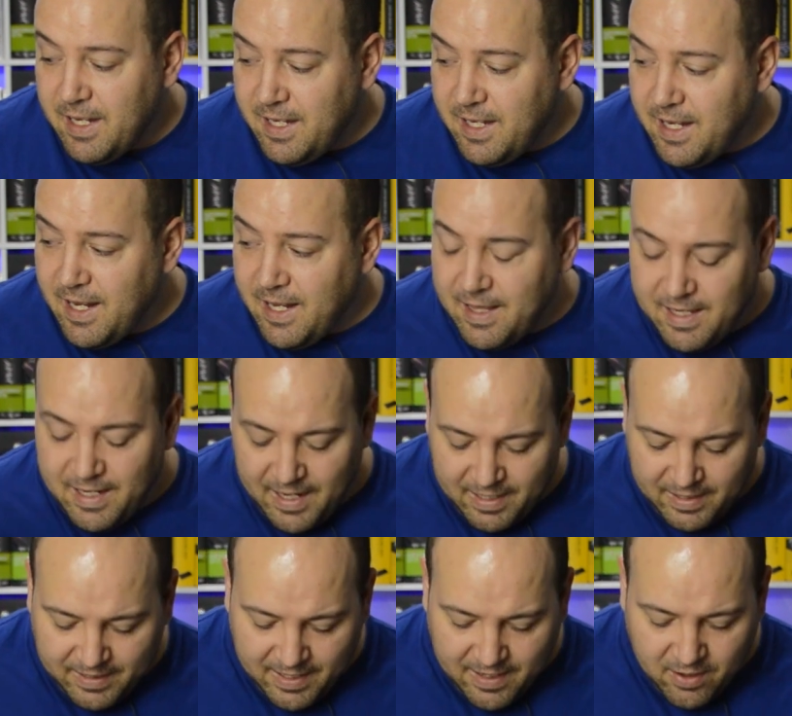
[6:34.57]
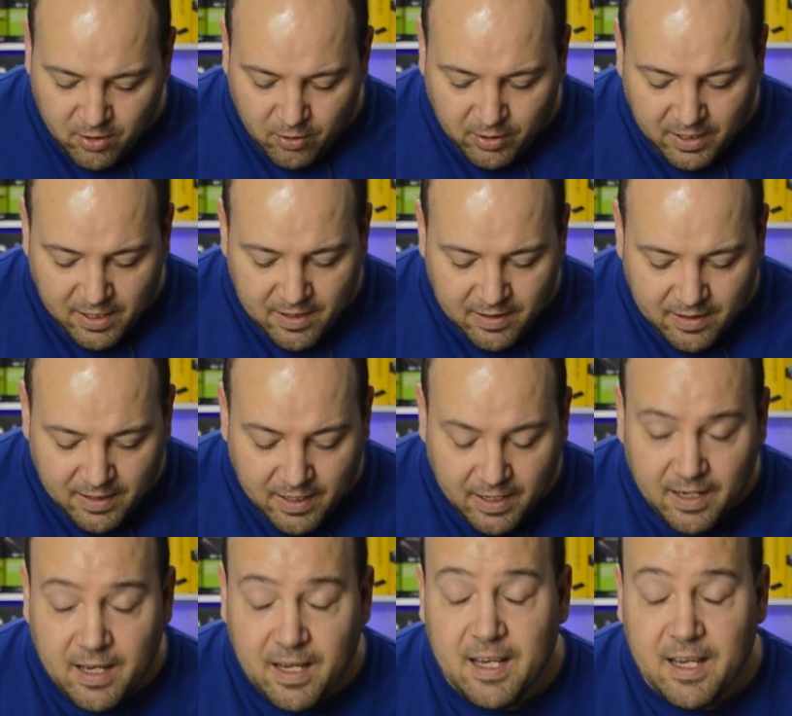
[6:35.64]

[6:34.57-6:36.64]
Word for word: y el de la 115